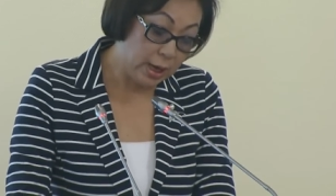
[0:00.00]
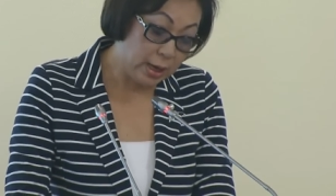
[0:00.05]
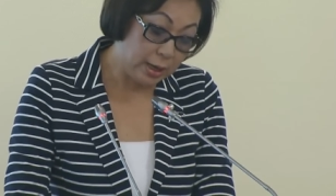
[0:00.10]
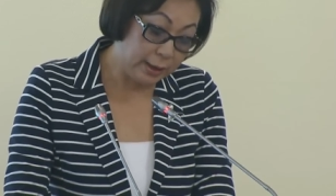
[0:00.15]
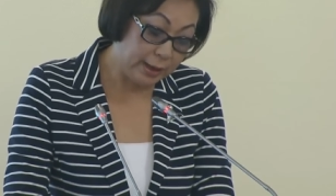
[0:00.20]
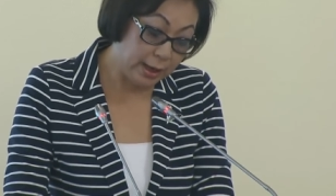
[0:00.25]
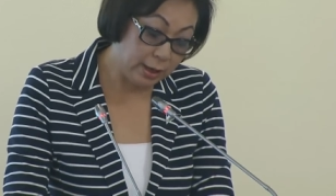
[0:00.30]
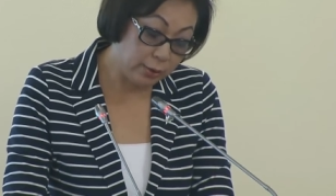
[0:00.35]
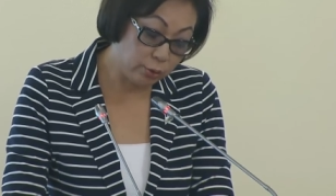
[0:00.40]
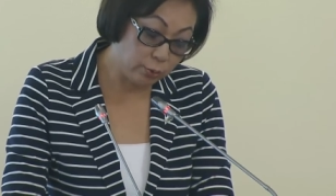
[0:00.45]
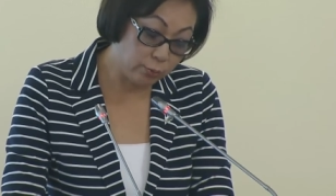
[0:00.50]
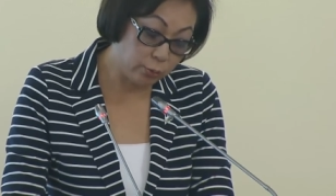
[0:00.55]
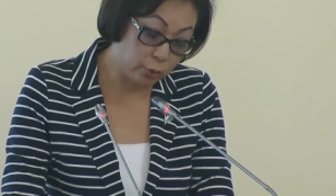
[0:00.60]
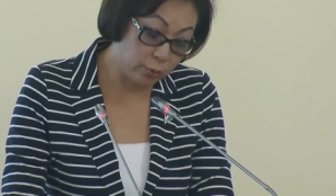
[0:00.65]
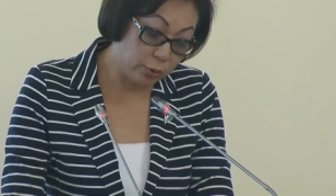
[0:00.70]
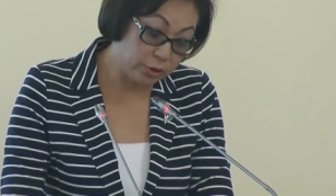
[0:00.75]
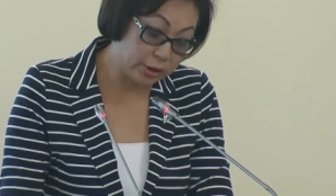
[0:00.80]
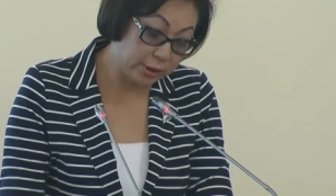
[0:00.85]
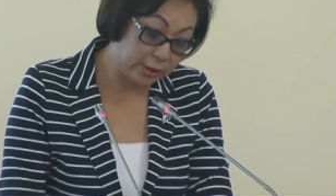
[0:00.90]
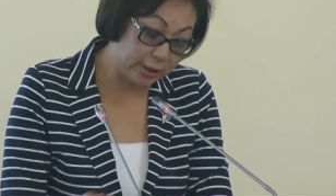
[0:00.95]
Реальную
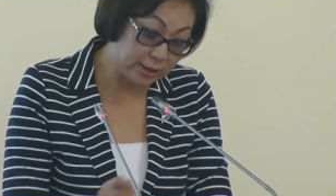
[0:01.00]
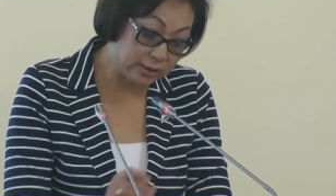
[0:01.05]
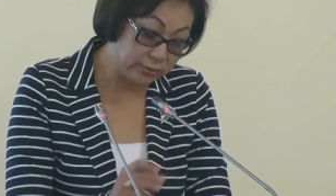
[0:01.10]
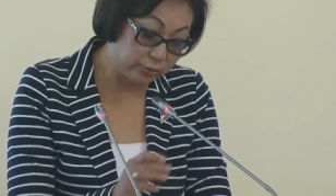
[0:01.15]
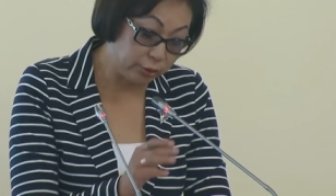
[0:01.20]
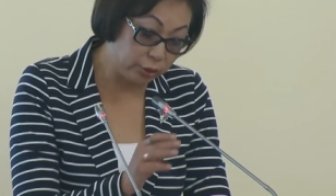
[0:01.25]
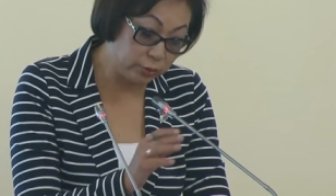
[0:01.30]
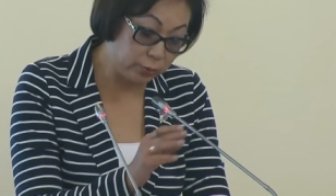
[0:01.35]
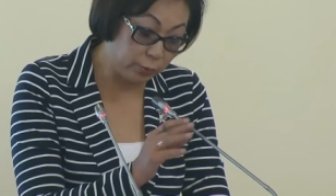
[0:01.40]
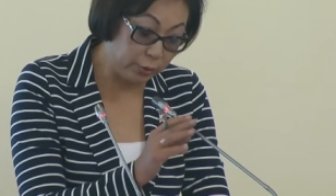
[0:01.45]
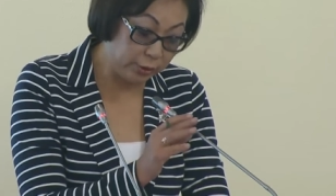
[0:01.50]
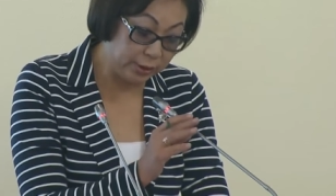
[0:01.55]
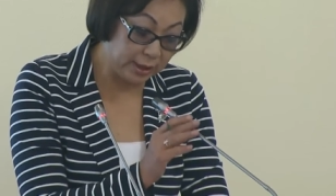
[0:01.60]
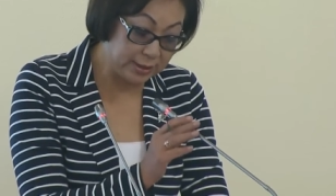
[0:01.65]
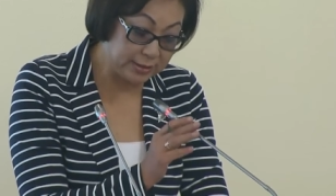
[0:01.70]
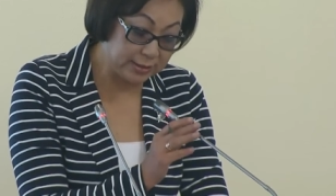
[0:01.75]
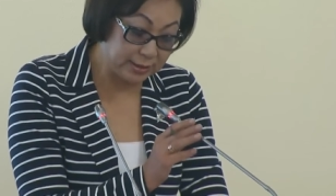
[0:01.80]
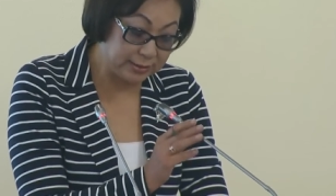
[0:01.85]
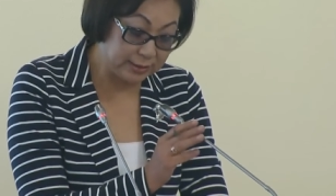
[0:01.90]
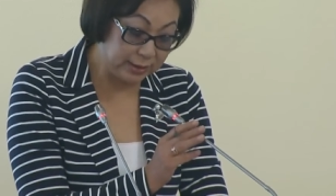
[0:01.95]
помощь оказывает
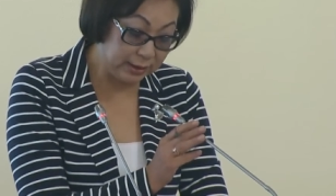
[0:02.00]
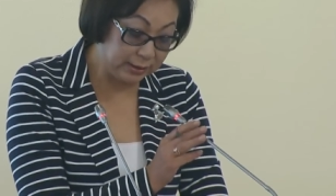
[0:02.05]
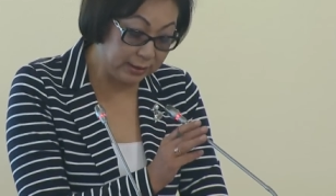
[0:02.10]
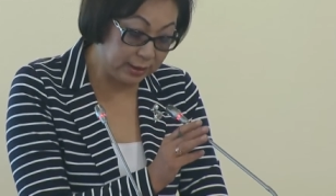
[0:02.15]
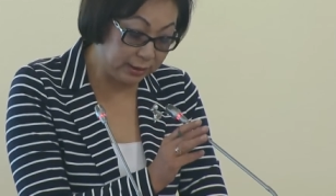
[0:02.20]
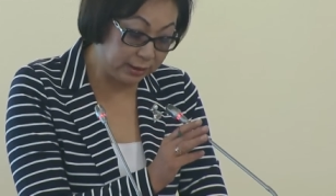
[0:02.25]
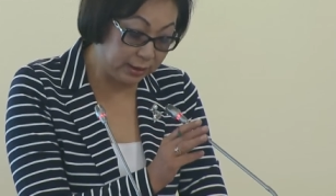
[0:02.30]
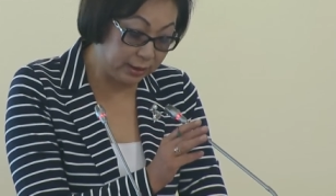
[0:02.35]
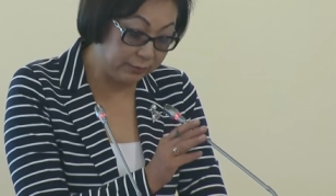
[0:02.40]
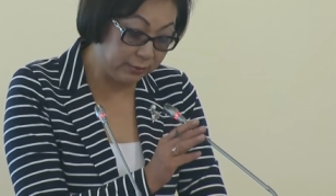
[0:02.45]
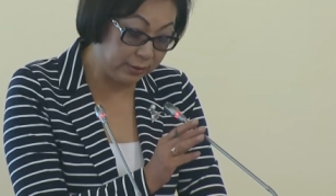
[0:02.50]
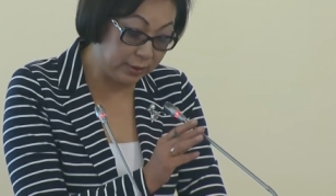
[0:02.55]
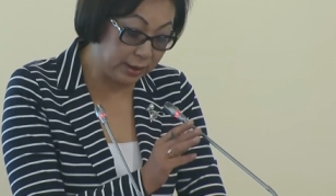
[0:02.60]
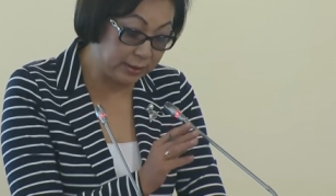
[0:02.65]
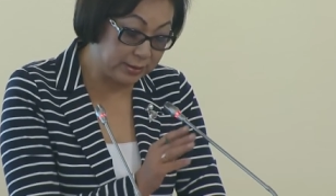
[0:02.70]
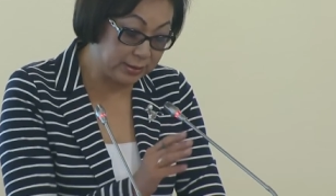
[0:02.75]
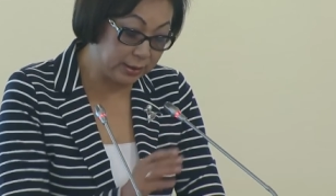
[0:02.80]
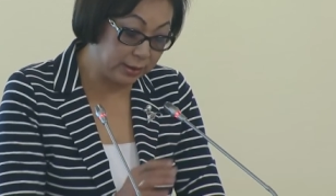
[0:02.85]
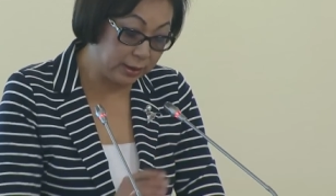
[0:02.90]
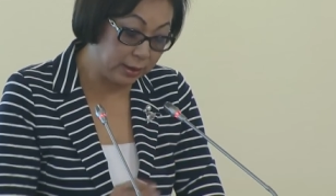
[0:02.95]
республиканская санитарная
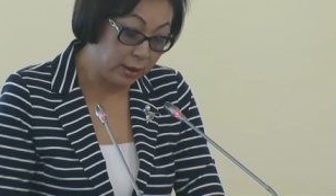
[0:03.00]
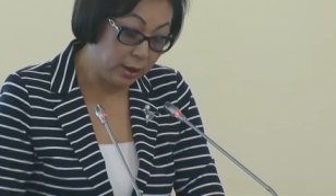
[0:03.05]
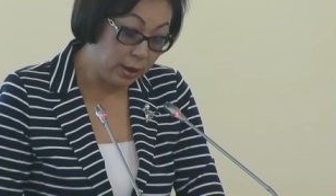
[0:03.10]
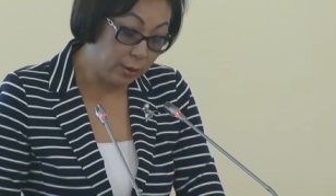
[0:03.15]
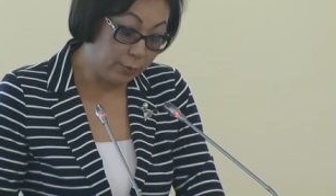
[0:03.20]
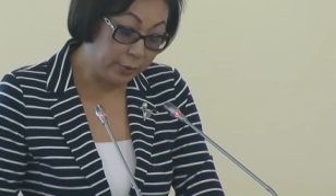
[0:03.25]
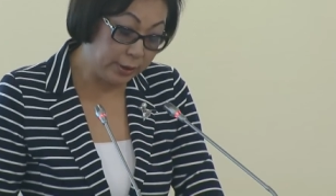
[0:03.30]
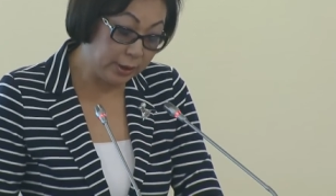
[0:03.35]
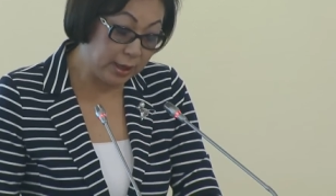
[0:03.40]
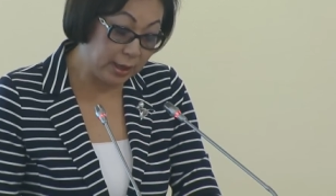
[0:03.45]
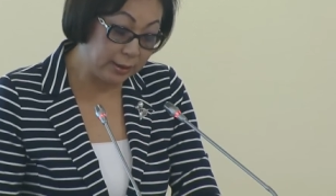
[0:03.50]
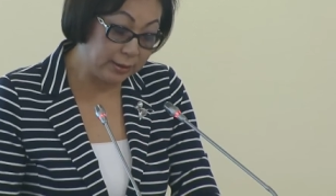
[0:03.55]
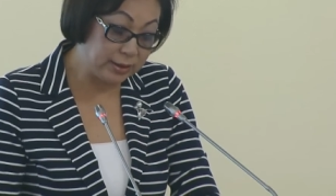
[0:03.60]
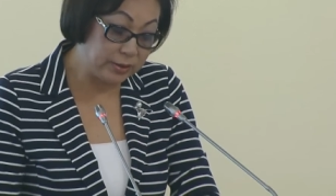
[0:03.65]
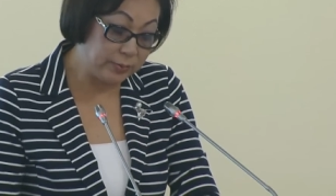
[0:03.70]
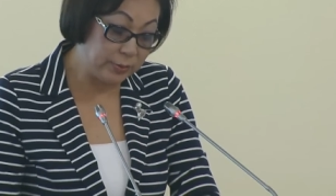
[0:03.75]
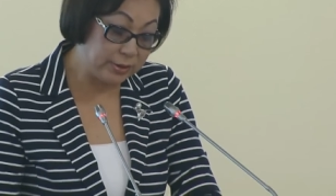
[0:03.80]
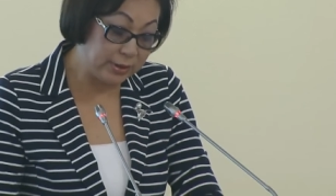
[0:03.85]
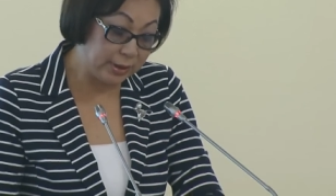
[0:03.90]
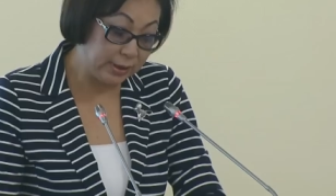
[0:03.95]
авиация. Бригадой
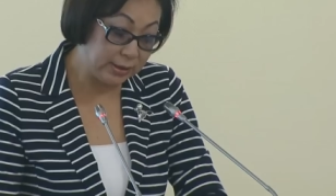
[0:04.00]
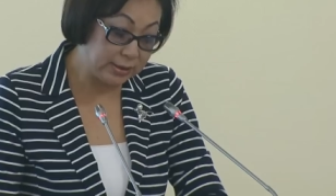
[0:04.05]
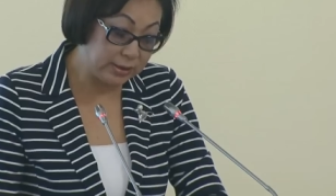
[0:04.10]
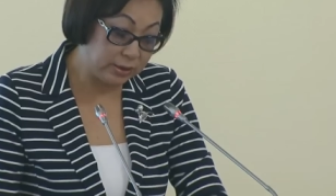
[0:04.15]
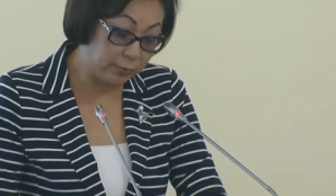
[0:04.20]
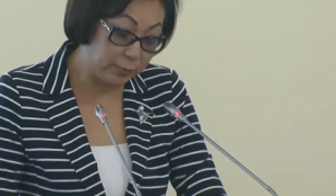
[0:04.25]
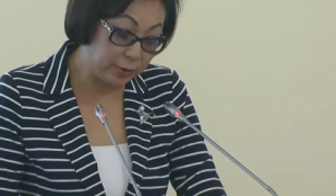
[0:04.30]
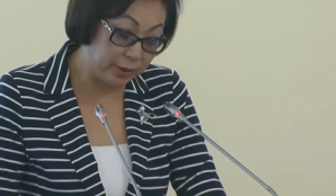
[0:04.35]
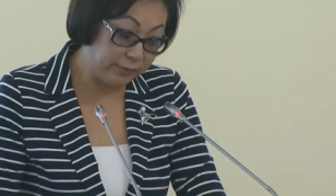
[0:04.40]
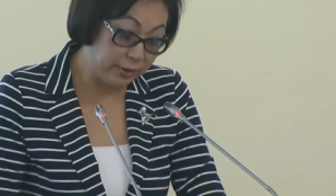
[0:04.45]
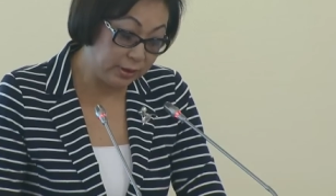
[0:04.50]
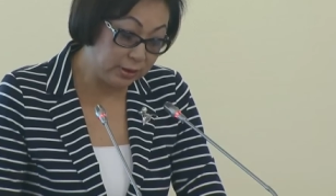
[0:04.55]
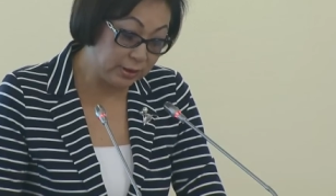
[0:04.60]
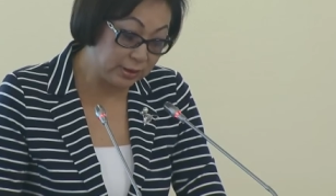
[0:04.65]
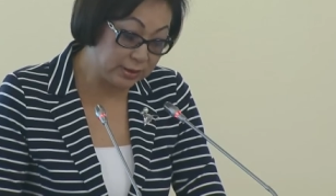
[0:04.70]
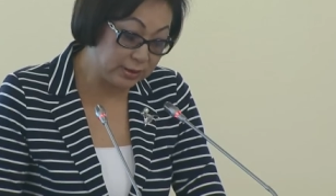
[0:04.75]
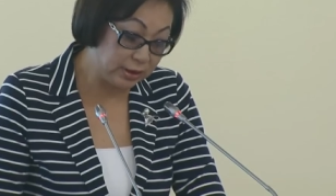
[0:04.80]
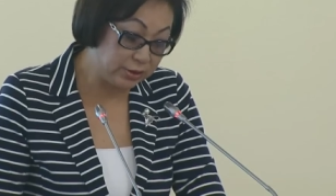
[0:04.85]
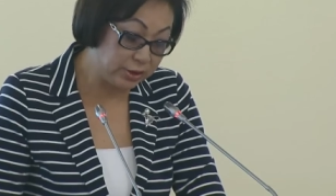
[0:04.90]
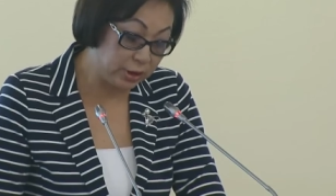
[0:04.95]
специалистов проведено
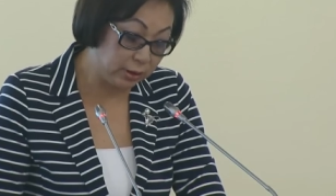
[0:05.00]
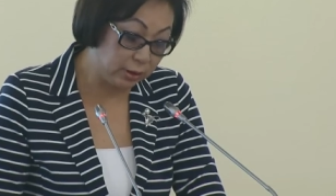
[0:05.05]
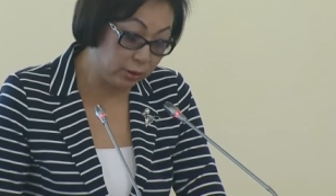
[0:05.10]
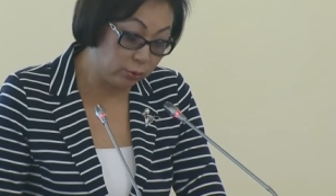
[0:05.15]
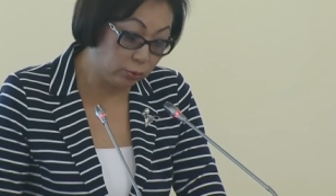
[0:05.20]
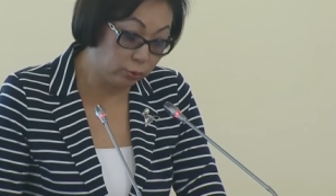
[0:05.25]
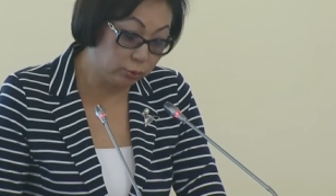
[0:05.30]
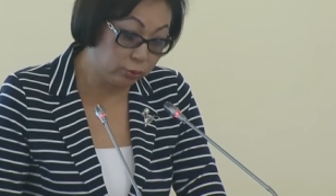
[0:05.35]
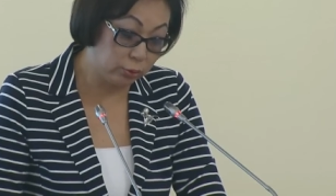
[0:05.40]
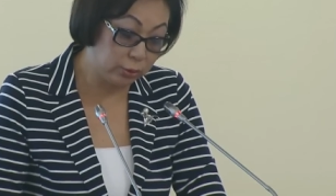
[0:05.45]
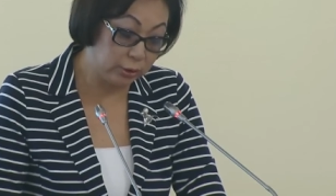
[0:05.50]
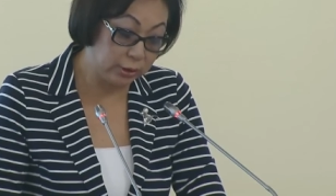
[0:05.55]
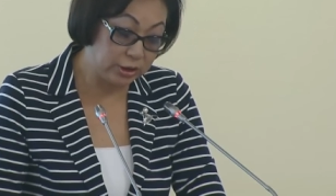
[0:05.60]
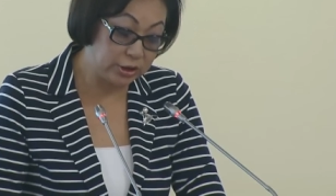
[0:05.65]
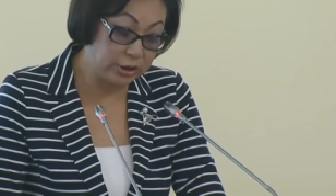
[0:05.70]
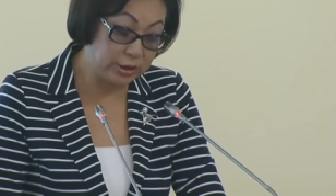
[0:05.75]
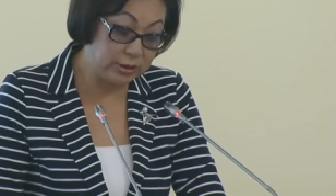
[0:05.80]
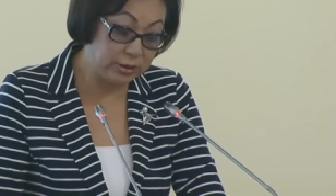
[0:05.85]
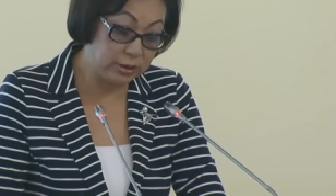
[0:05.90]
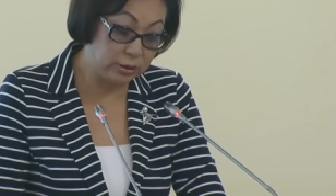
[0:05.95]
с начала года около
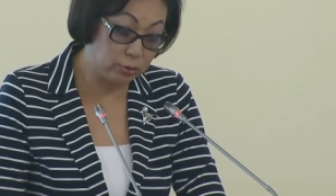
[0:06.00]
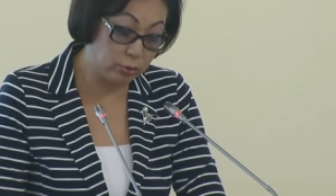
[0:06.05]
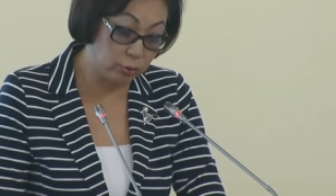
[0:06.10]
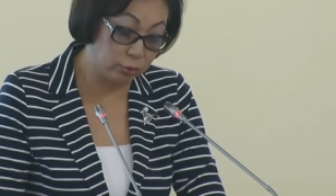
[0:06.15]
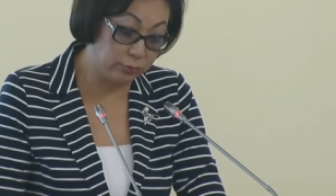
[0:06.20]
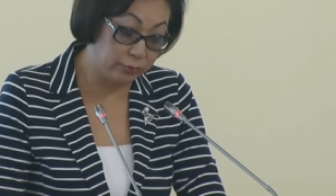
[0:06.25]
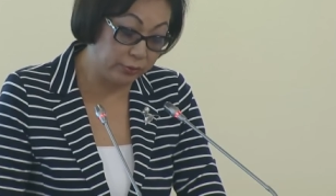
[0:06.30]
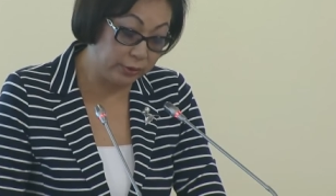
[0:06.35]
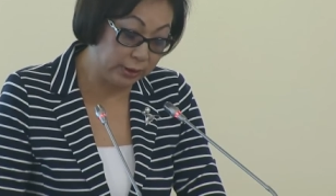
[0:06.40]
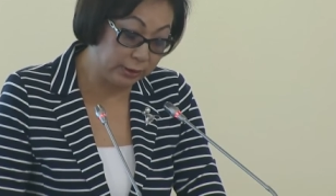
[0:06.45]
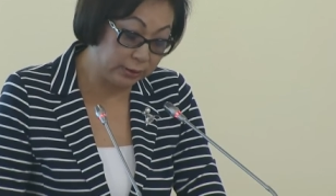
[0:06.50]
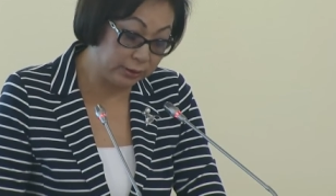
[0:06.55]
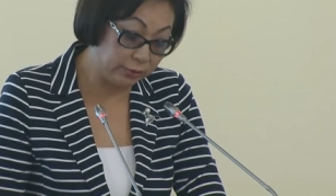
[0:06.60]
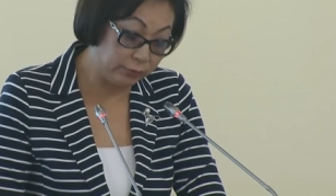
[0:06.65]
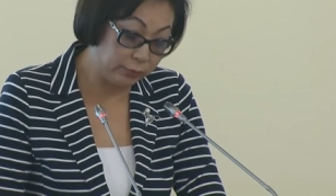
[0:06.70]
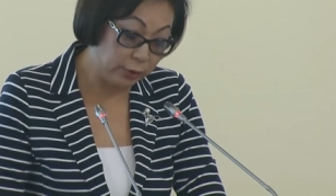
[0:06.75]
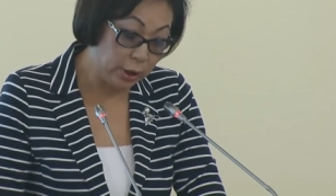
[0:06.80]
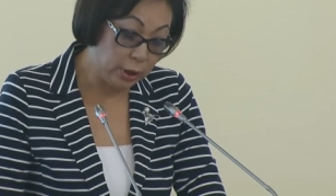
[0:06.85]
600 вылетов,